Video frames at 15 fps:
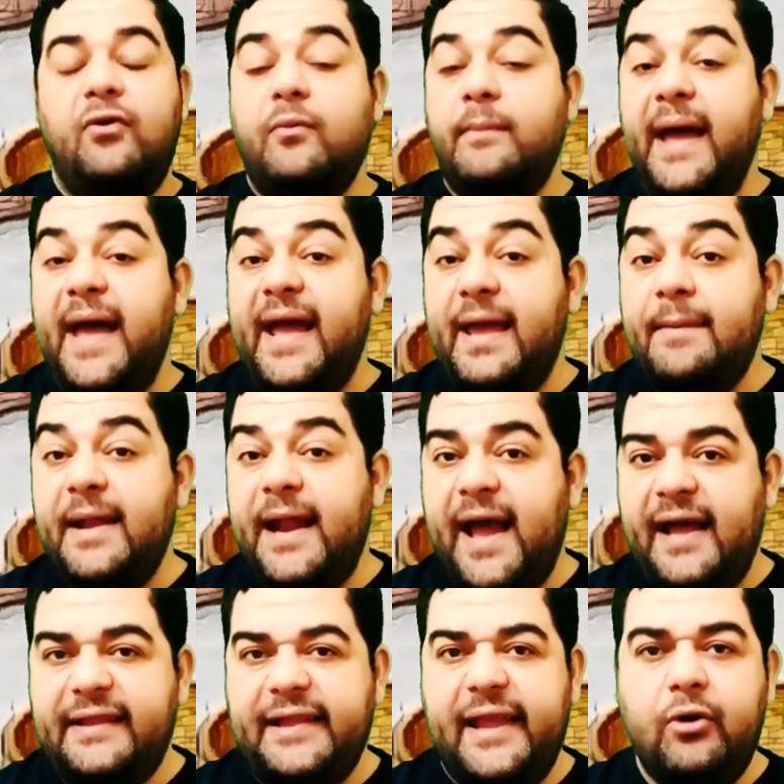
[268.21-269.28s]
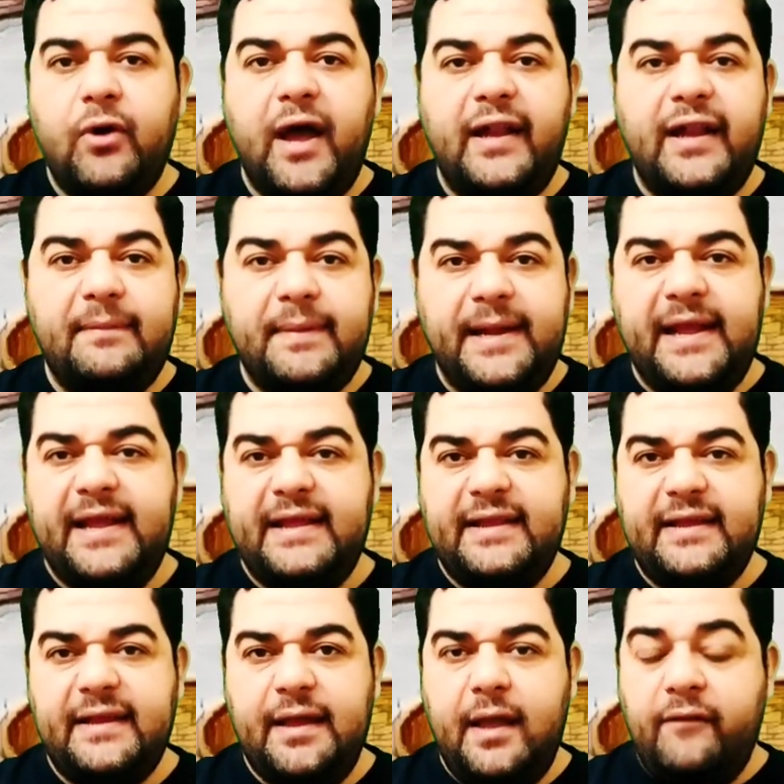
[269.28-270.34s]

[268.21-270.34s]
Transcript: ثم هجم الأعداء على البلاد